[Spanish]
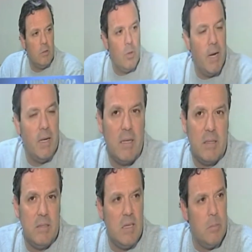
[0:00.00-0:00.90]
titulares.
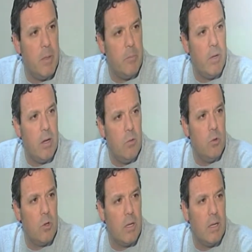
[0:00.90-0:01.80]
Casi siempre pues hay
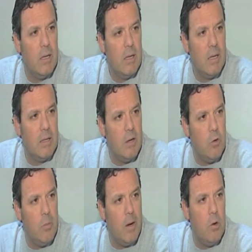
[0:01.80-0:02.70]
unos que, que, tienen
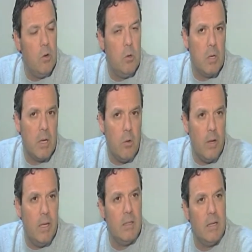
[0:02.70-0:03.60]
un bajón, que
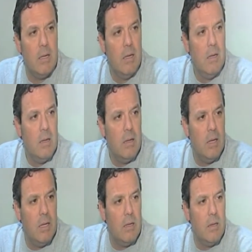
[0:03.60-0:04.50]
no entran.
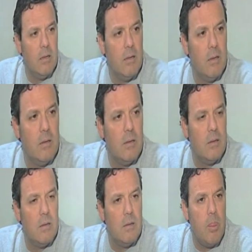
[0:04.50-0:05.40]
Hablando de Castilla.
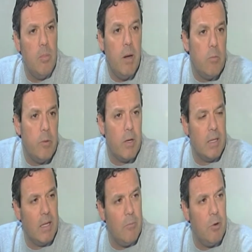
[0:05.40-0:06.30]
Bueno, pero es que
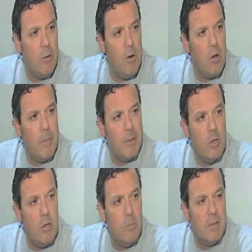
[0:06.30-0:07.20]
tenemos que ver lo que pasó
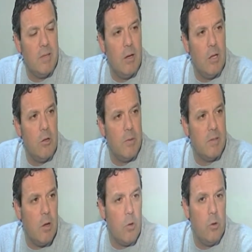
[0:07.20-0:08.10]
el año pasado. El año
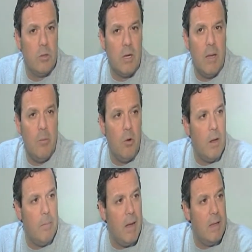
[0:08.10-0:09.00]
pasado cuando trajimos
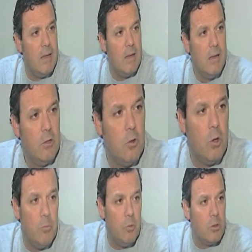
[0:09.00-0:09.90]
a Maya, todo
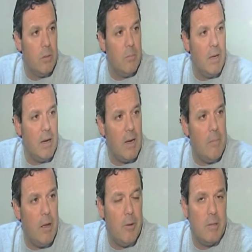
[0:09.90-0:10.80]
el mundo también
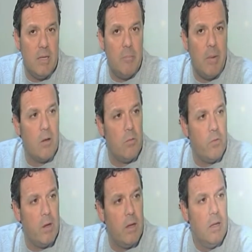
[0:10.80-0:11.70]
reclamaba y sin embargo
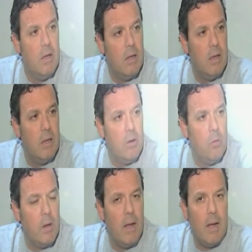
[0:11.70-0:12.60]
fue eh,
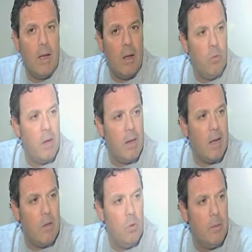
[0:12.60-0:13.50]
una gran
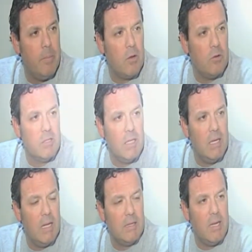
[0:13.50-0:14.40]
ayuda para
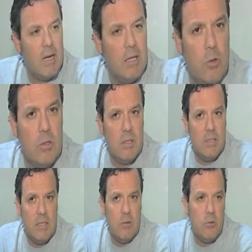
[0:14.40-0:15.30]
conseguir la estrella 14.
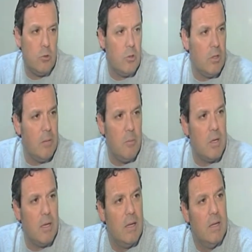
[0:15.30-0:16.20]
Así que nosotros tenemos
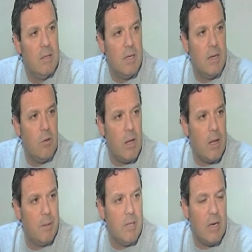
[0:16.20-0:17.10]
que seguir con la
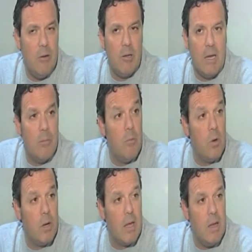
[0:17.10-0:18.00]
cabeza arriba, tenemos un
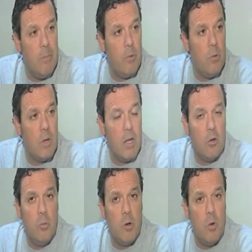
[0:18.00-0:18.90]
gran equipo, un gran
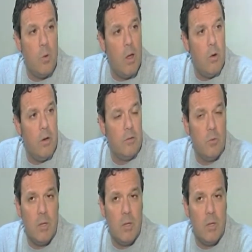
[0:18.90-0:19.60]
número de jugadores, un